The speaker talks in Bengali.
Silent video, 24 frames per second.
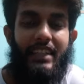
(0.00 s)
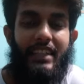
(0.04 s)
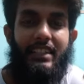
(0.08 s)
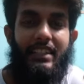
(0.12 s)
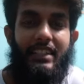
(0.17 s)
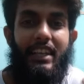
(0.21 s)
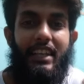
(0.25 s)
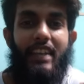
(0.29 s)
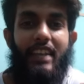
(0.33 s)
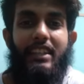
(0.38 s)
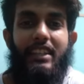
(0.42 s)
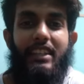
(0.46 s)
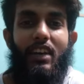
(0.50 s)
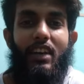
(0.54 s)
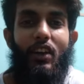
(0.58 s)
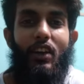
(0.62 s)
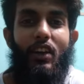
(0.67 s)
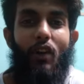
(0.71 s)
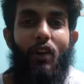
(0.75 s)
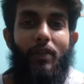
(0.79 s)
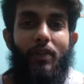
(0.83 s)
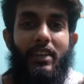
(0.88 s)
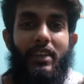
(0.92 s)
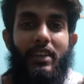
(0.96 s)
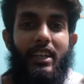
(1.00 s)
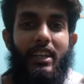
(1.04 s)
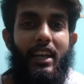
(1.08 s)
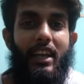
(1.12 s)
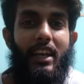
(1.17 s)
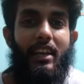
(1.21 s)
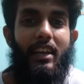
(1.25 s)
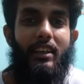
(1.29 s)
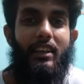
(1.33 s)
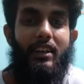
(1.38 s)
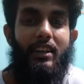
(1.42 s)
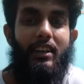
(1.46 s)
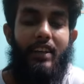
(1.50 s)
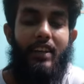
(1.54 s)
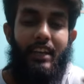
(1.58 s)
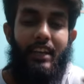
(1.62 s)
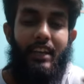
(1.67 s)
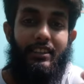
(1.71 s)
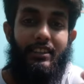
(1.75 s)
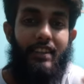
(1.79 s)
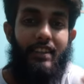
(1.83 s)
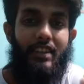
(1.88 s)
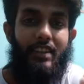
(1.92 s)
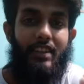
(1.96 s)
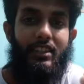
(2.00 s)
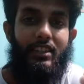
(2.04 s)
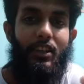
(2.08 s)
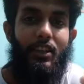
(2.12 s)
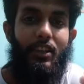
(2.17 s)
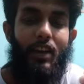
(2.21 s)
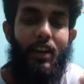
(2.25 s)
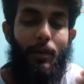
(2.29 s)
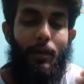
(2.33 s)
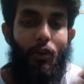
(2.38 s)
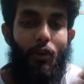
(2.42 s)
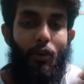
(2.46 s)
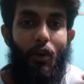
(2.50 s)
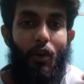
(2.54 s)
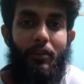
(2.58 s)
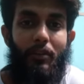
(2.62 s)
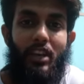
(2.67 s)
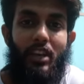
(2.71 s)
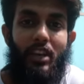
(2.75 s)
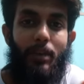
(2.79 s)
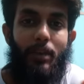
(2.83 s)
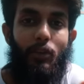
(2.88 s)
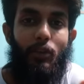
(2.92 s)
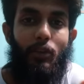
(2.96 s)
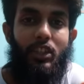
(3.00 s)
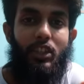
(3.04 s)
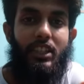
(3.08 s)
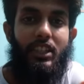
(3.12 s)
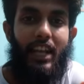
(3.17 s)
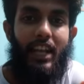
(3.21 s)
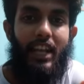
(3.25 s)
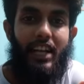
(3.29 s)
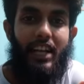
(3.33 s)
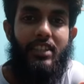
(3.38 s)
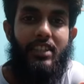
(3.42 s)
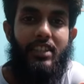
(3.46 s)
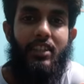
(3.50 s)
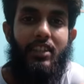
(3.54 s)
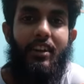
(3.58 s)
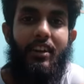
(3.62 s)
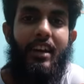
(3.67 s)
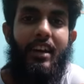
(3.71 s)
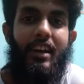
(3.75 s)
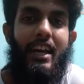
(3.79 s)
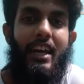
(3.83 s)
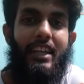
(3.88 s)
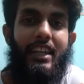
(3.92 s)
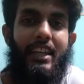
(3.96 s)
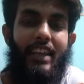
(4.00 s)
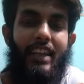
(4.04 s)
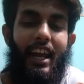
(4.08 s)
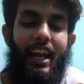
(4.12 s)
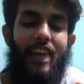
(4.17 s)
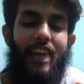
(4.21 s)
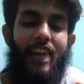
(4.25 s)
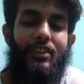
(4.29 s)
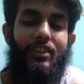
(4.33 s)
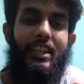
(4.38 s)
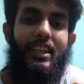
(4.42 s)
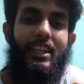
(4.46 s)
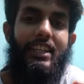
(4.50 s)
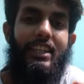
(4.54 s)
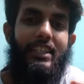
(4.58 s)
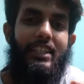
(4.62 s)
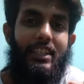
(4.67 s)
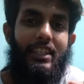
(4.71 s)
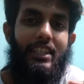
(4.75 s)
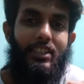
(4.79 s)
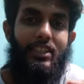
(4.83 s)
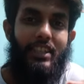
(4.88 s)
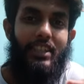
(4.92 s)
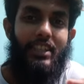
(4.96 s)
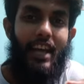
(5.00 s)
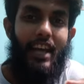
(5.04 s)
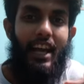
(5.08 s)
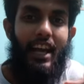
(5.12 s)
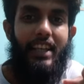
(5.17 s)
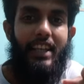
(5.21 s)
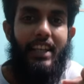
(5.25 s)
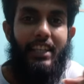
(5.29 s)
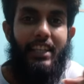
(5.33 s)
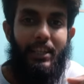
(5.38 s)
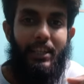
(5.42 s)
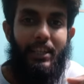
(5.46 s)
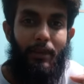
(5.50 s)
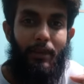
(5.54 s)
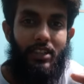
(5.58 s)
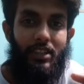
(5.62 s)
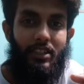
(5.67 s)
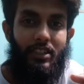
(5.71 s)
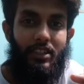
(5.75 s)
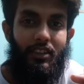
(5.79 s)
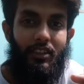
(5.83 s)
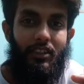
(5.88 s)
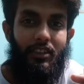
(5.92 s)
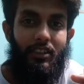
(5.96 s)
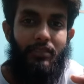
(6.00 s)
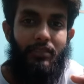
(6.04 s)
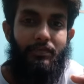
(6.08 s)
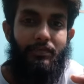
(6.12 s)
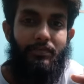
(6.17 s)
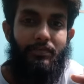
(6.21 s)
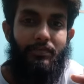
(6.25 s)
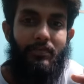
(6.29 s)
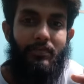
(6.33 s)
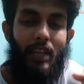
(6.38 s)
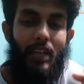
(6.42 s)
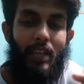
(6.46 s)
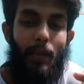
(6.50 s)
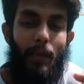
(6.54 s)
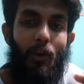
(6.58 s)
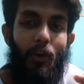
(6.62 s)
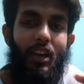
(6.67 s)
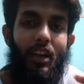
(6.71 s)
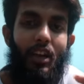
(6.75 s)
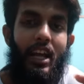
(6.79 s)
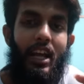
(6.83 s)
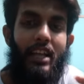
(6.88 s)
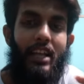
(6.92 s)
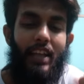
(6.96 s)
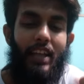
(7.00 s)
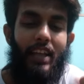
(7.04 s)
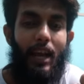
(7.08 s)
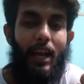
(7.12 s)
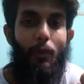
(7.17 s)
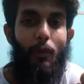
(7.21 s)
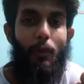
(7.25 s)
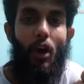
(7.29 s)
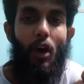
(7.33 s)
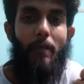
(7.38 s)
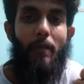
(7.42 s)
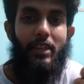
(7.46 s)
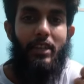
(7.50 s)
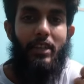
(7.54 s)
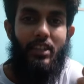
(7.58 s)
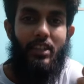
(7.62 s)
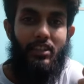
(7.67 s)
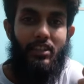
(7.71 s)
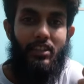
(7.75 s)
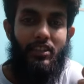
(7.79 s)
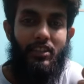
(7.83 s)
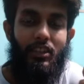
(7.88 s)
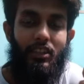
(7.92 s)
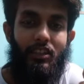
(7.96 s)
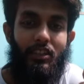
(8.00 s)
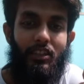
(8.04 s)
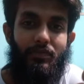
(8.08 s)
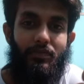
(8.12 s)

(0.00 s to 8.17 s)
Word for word: যে যে ওই কফিংয়ের কাছে যাচ্ছিল এবং কফিনের মধ্যে তাকাচ্ছিল তারা আসলে নিজের চেহারাই দেখতে পাচ্ছিল এবং তারা ভয় পেয়ে যাচ্ছিল